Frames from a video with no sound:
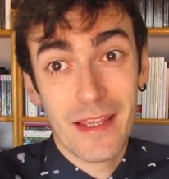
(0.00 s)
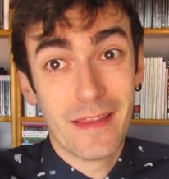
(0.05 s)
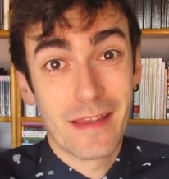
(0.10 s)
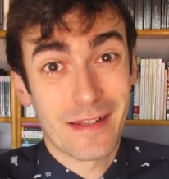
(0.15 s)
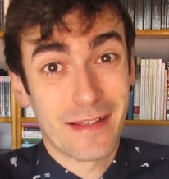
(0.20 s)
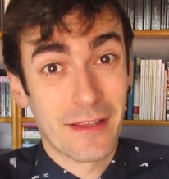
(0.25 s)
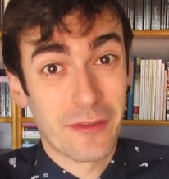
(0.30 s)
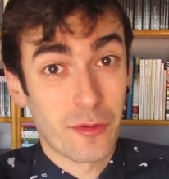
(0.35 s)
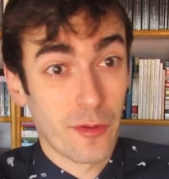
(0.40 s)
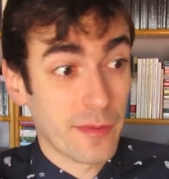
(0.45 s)
Y
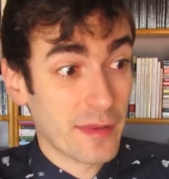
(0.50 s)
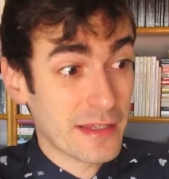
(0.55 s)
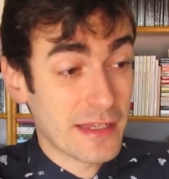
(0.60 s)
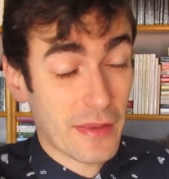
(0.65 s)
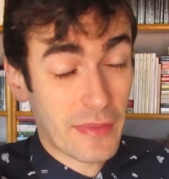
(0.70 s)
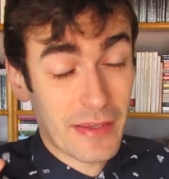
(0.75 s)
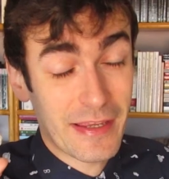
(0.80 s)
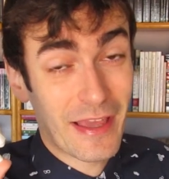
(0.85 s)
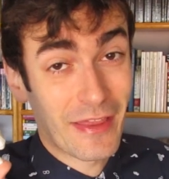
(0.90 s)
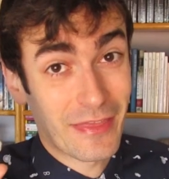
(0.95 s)
desde entonces, ya
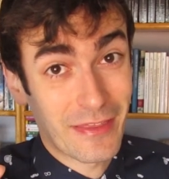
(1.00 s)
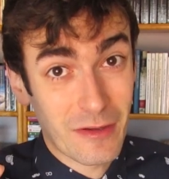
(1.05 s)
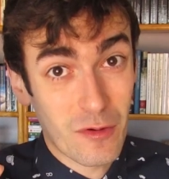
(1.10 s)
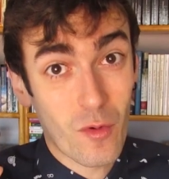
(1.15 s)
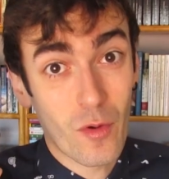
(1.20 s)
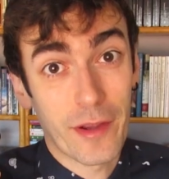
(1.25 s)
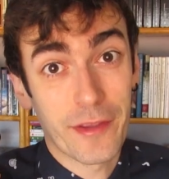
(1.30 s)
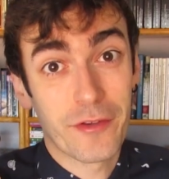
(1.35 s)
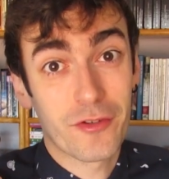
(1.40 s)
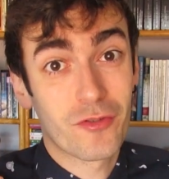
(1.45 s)
hace ya
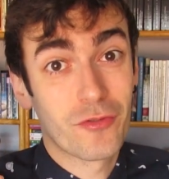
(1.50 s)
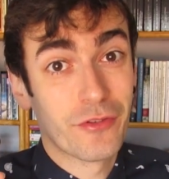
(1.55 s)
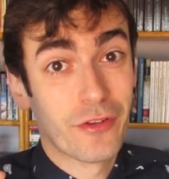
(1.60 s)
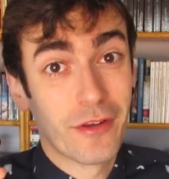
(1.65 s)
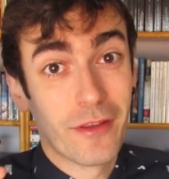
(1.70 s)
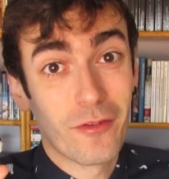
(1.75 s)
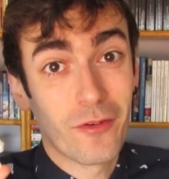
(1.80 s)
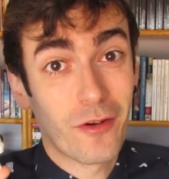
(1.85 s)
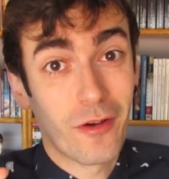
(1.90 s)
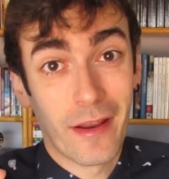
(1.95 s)
5 años, lo he
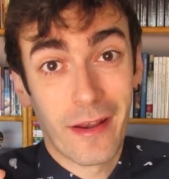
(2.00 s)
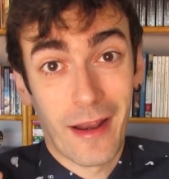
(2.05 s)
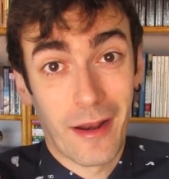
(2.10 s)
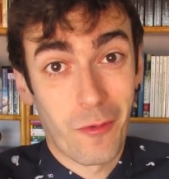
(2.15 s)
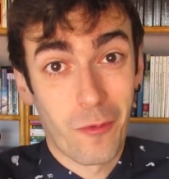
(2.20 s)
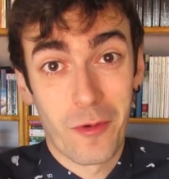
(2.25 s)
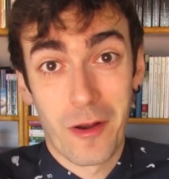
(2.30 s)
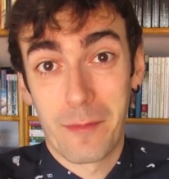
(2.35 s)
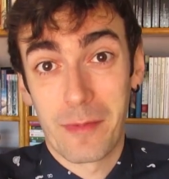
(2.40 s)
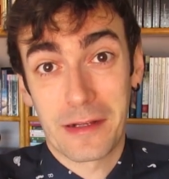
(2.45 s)
tenido en
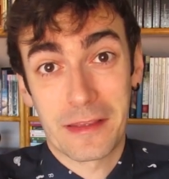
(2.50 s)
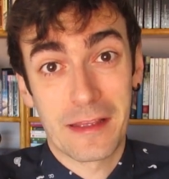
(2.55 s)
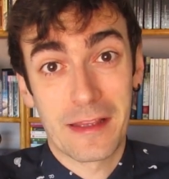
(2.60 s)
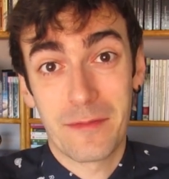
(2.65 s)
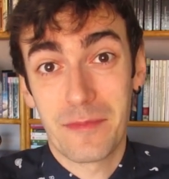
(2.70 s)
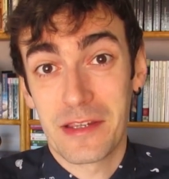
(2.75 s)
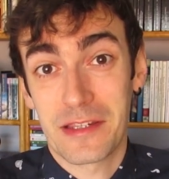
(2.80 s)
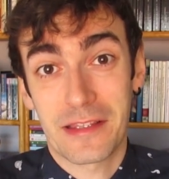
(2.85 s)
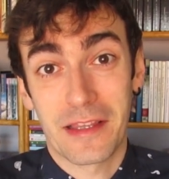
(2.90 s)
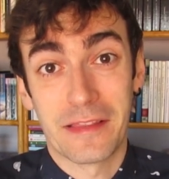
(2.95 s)
alguna parte de
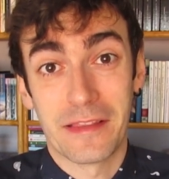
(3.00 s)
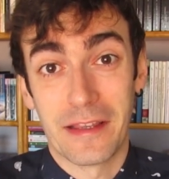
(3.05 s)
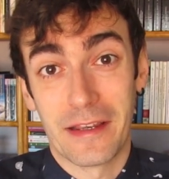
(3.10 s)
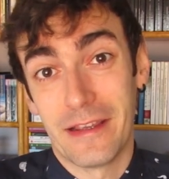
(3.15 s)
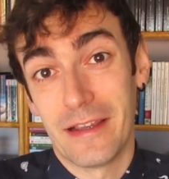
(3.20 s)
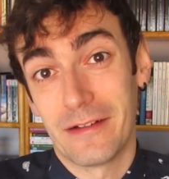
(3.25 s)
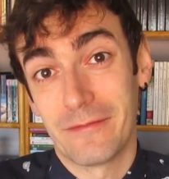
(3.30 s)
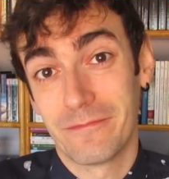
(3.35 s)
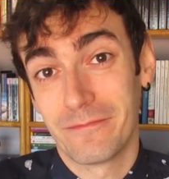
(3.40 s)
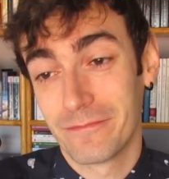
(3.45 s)
mi
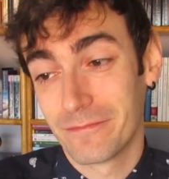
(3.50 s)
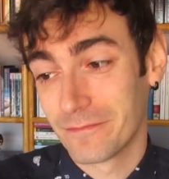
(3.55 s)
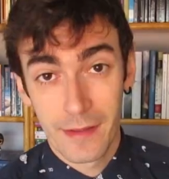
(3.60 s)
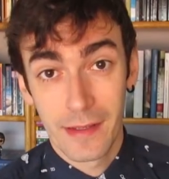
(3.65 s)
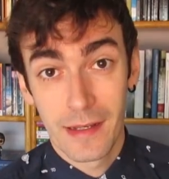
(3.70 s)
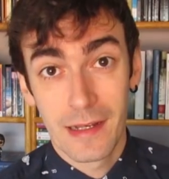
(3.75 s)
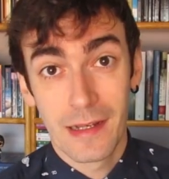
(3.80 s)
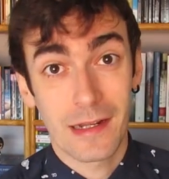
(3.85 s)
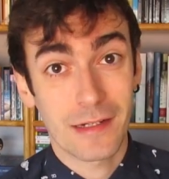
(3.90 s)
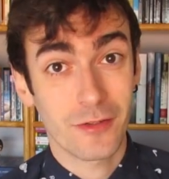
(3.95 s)
estantería.
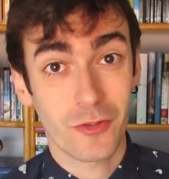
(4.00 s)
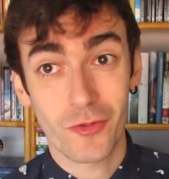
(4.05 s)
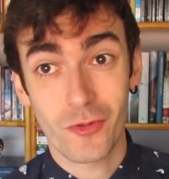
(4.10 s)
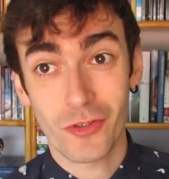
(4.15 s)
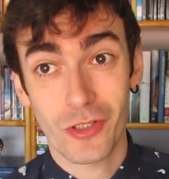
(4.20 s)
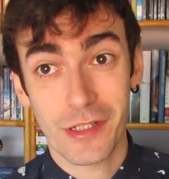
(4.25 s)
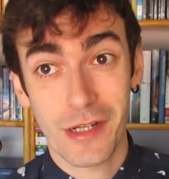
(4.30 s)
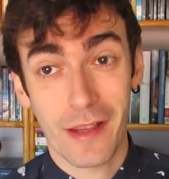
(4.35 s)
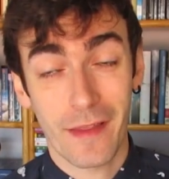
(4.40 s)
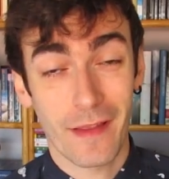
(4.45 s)
Las dos
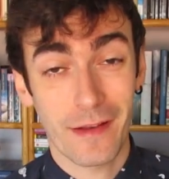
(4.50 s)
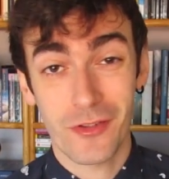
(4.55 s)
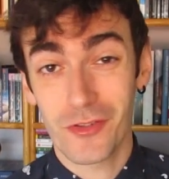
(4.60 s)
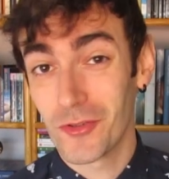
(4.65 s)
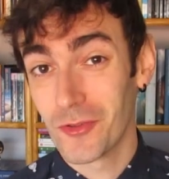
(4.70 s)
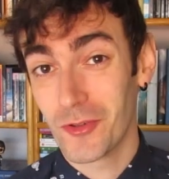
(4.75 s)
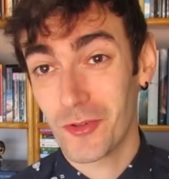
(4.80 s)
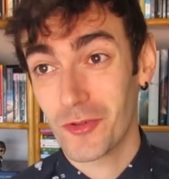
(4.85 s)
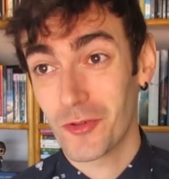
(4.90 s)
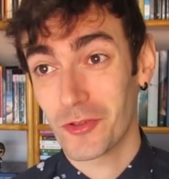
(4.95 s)
cosas que quedan
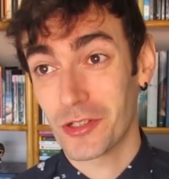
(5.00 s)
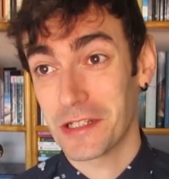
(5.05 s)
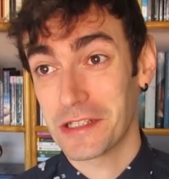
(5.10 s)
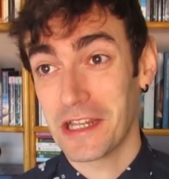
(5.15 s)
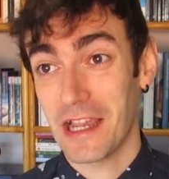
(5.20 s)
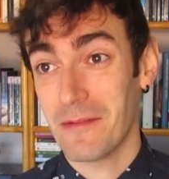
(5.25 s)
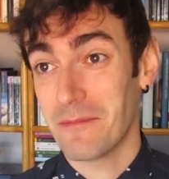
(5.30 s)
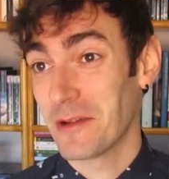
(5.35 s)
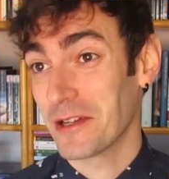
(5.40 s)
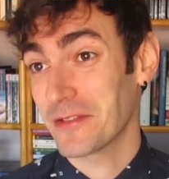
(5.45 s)
son dos cosas
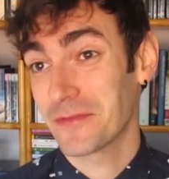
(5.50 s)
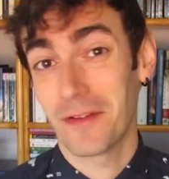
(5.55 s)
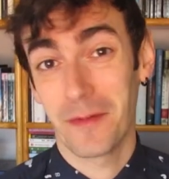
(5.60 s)
ya más